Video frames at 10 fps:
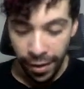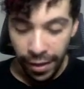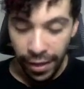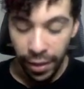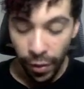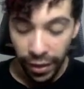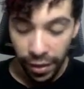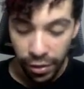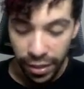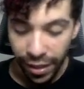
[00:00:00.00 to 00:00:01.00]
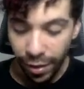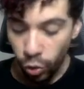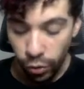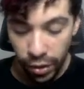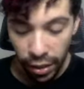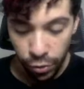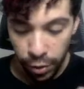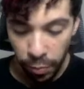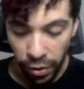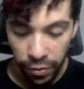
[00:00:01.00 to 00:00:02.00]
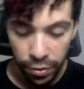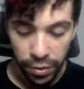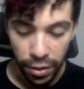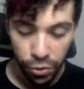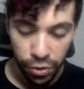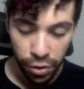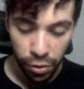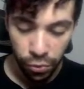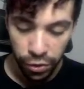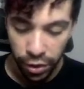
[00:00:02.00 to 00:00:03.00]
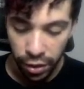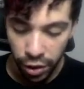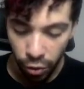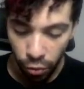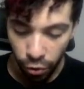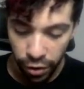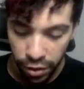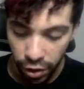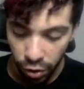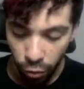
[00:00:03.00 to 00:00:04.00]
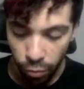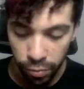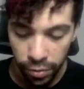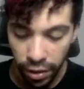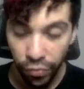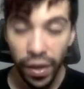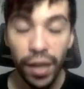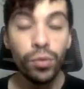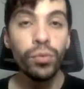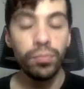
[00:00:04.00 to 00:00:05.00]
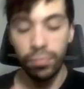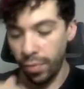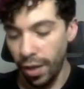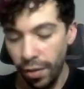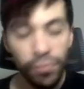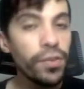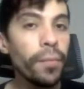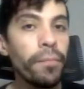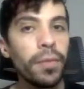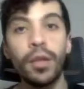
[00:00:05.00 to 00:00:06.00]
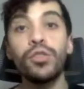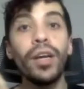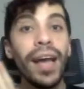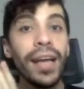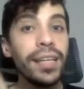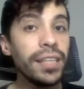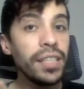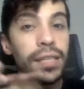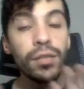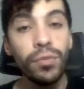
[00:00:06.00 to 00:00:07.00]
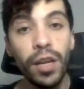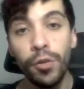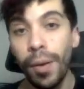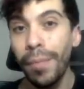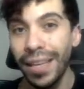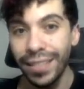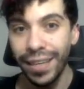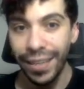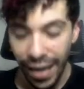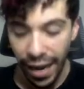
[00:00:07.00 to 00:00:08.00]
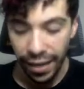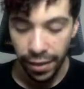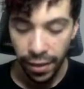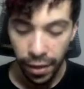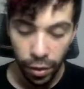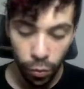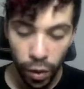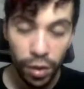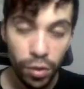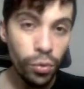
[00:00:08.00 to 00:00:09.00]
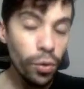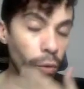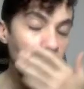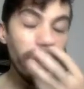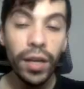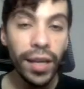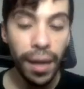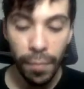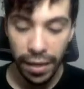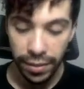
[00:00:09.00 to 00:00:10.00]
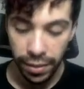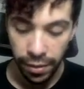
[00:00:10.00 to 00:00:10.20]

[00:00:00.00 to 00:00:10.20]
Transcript: Então aqui você tem todos os ajustes. Você pode fazer os ajustes de luz, de cor, de tom, de efeito, enfim. Só que ainda a gente não tem nenhuma máscara criada. Quando, como é que eu crio a máscara?